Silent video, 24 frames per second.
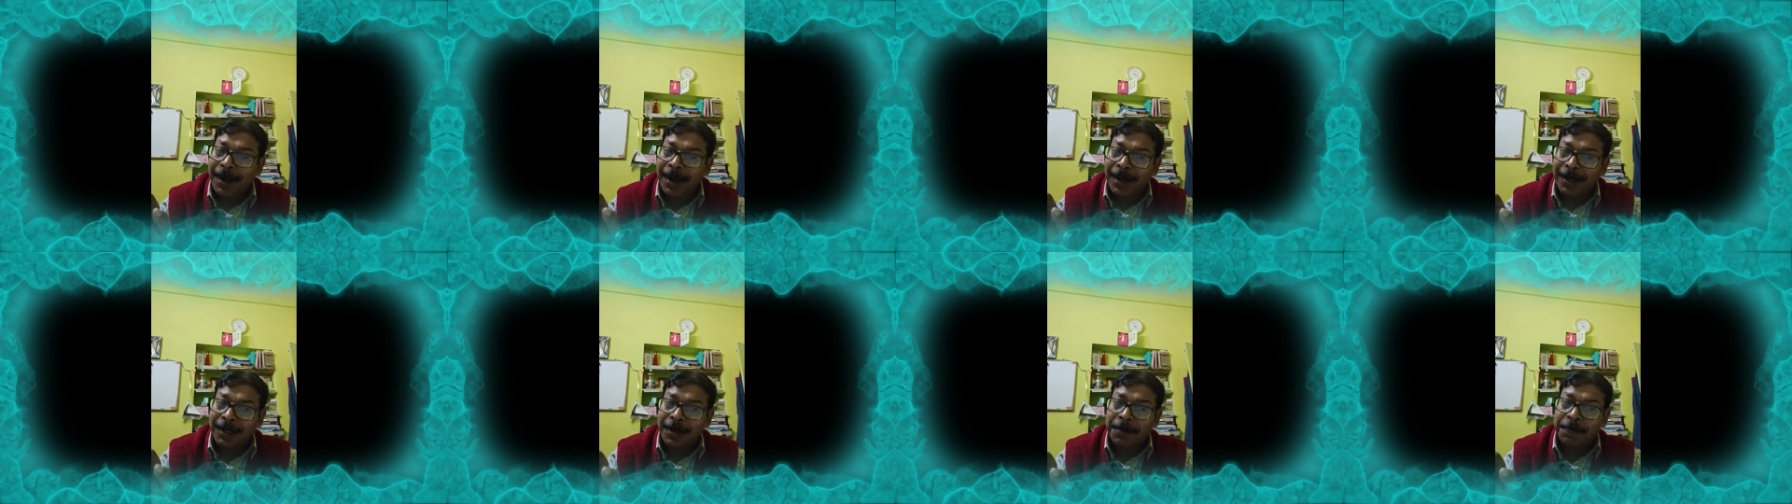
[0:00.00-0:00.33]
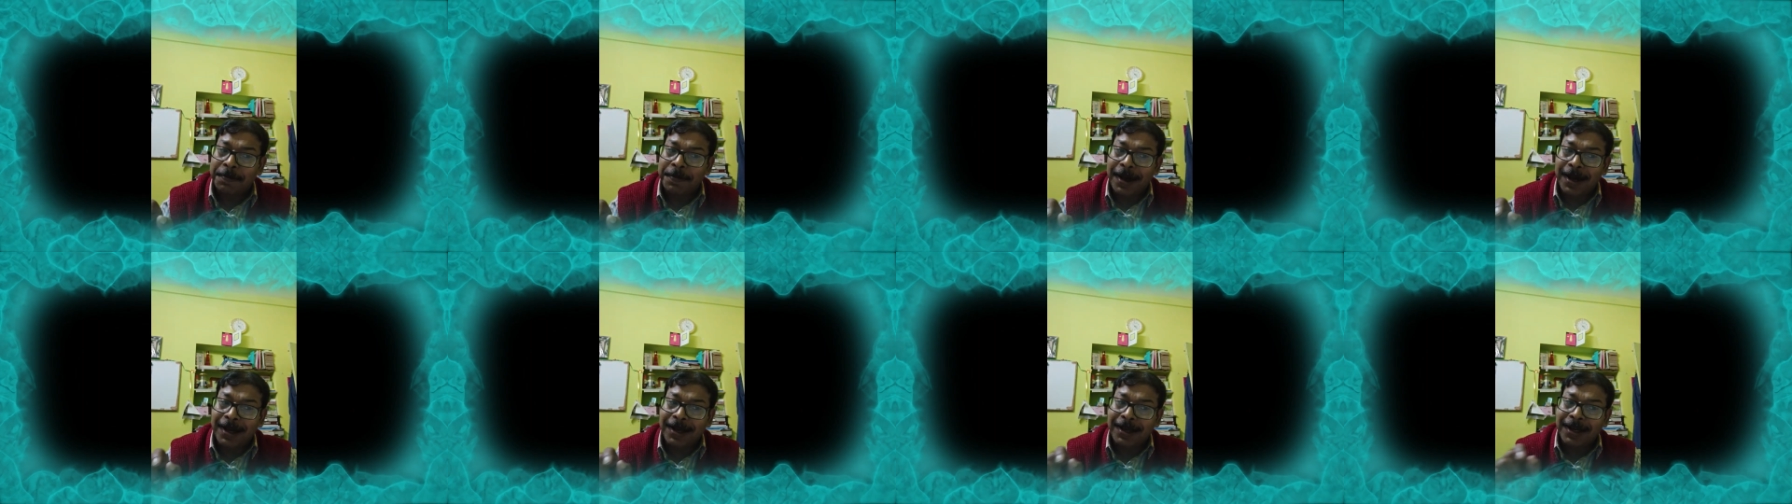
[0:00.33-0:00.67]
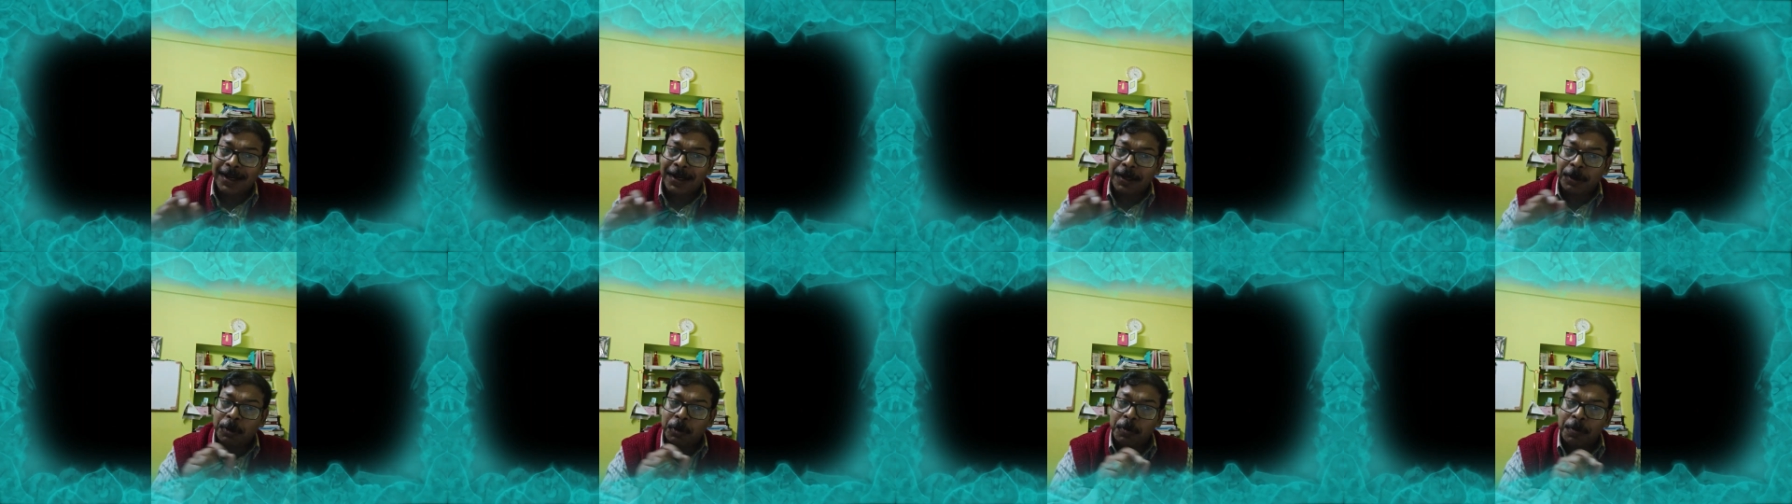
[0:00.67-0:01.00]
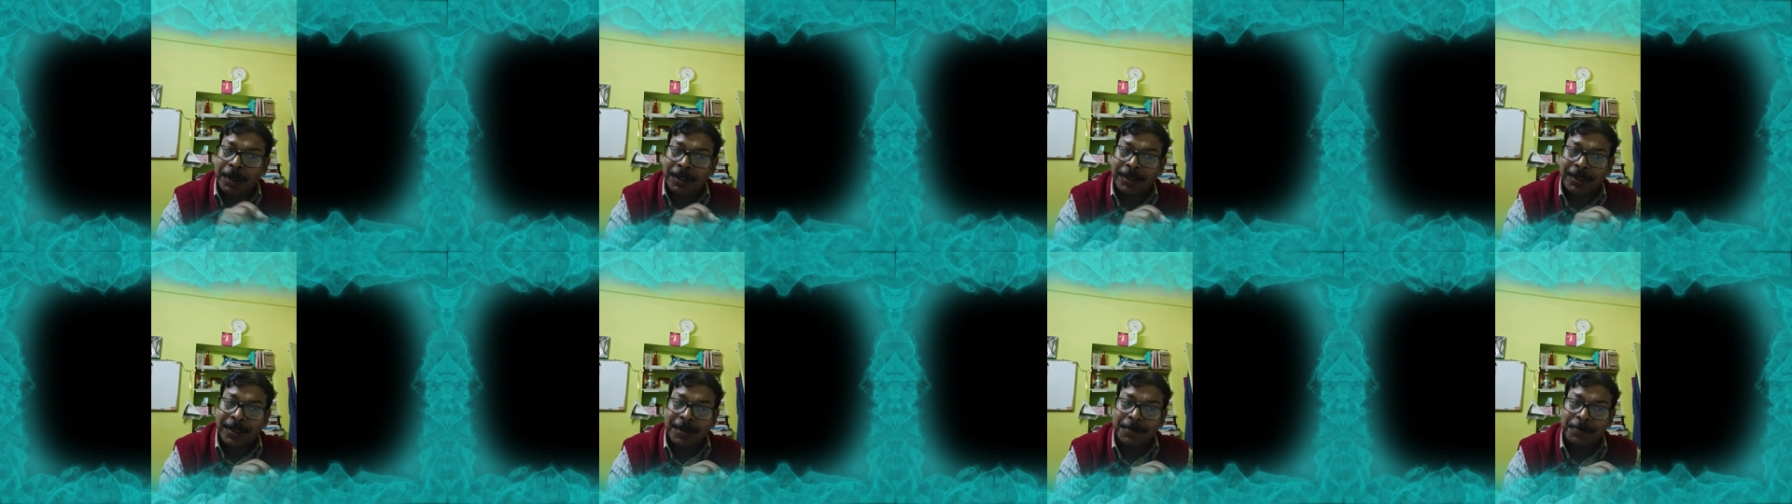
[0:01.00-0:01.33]
একটা বাক্যের দু
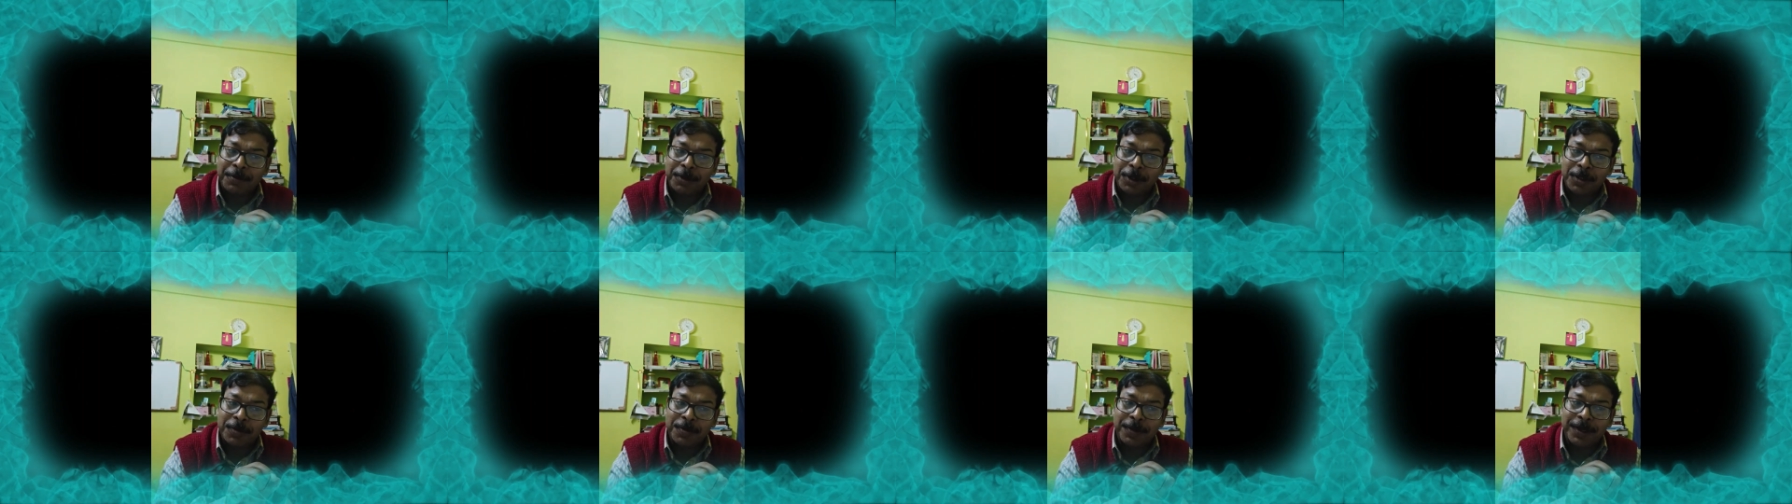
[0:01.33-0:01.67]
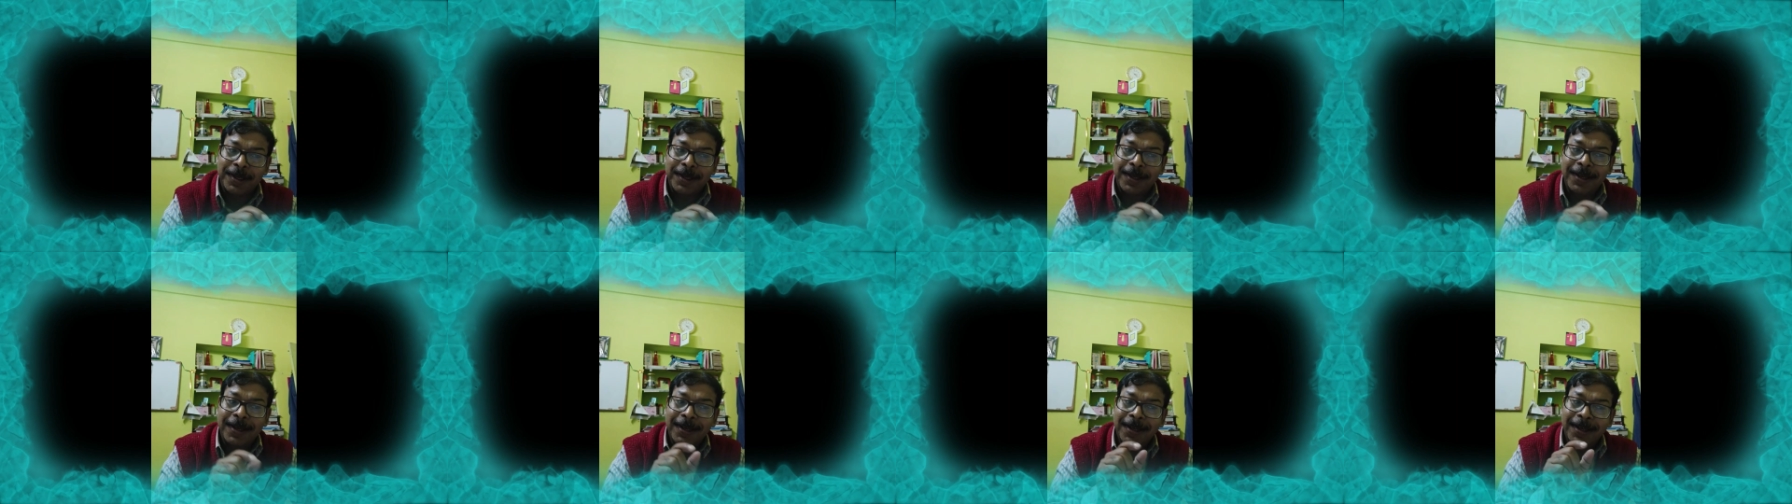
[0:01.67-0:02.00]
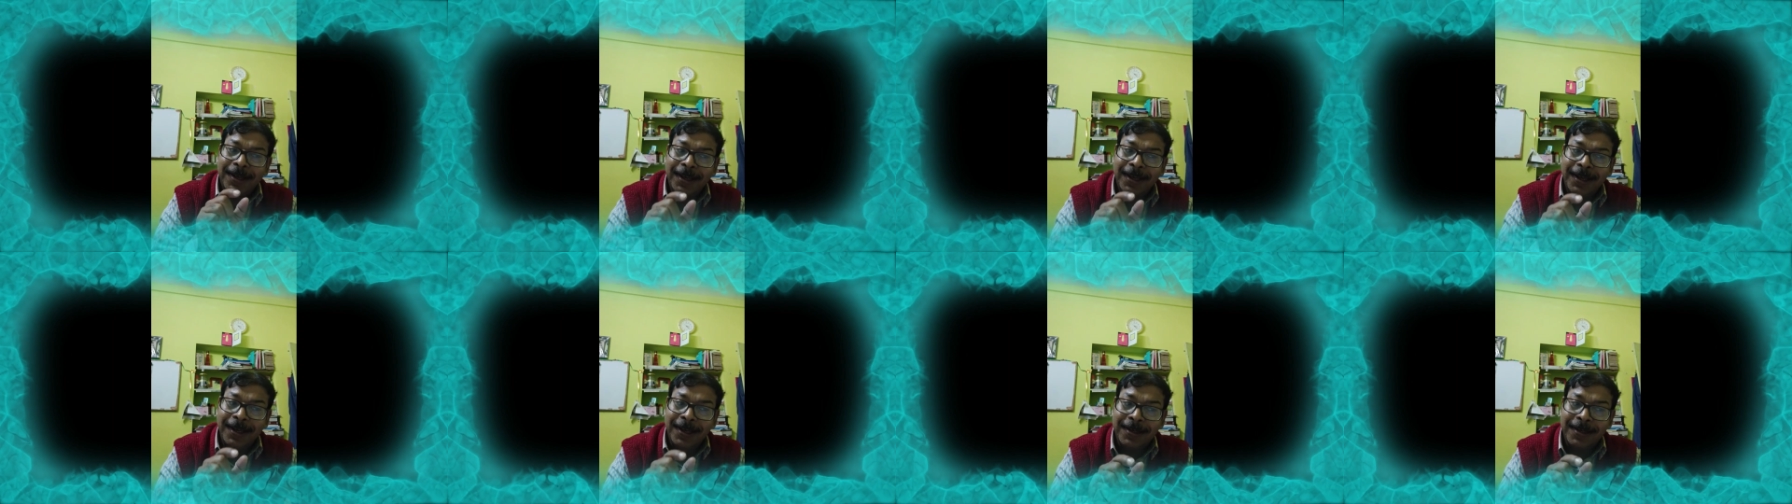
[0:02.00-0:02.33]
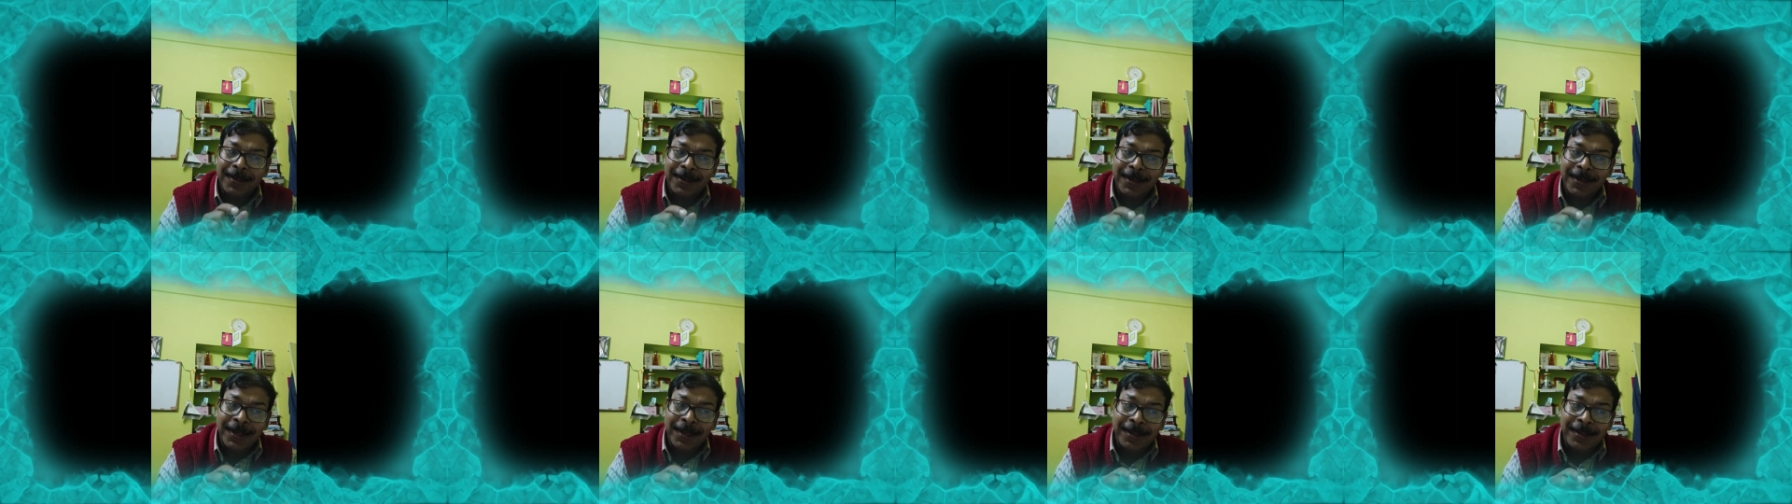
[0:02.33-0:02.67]
মাথায় বসবে হি
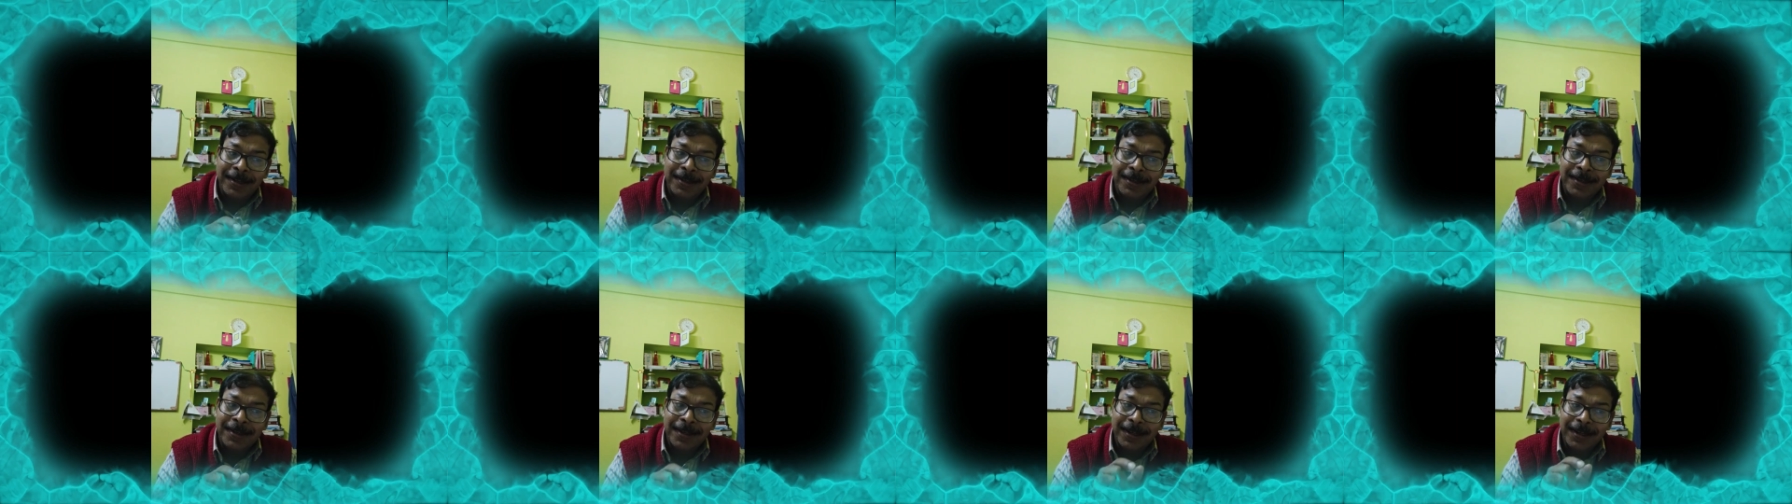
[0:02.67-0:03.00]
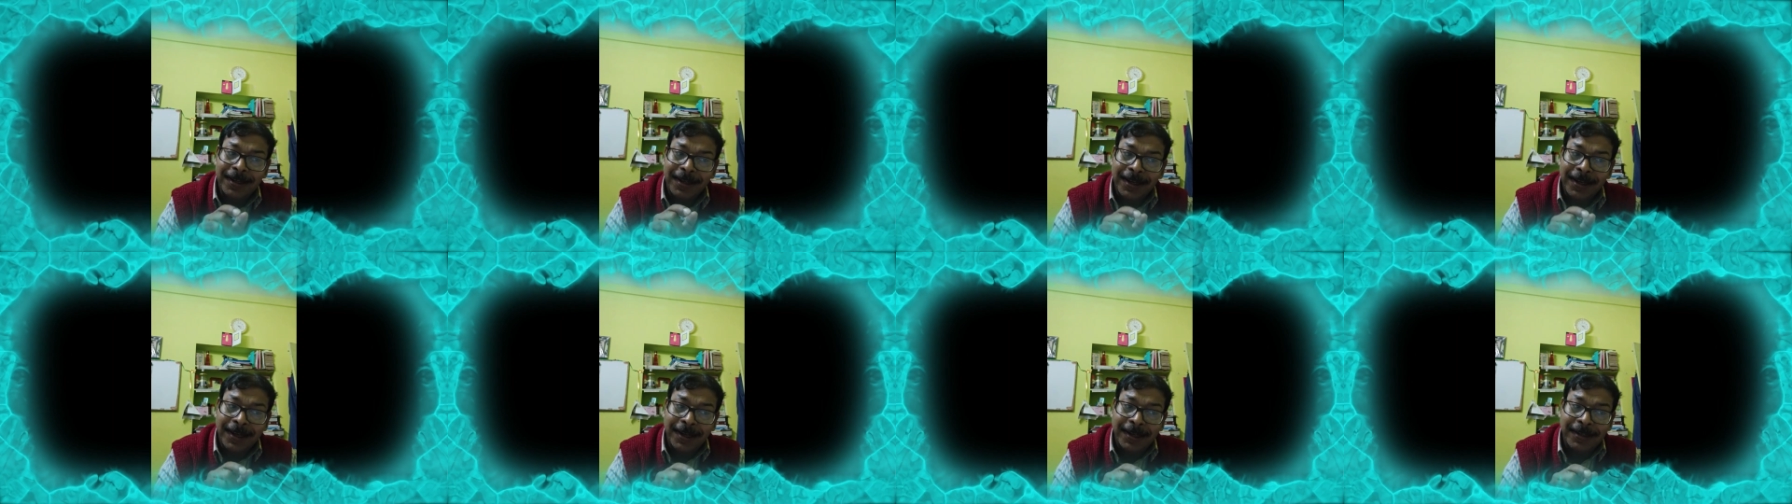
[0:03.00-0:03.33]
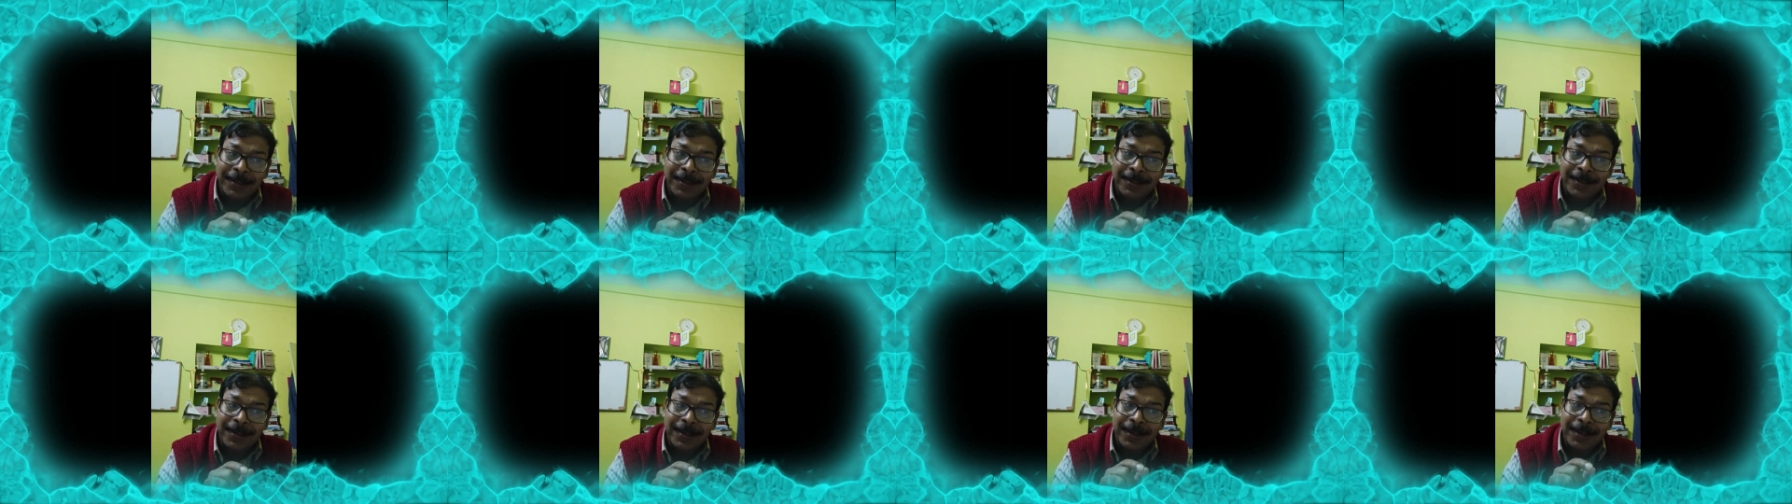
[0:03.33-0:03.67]
ডিড ইট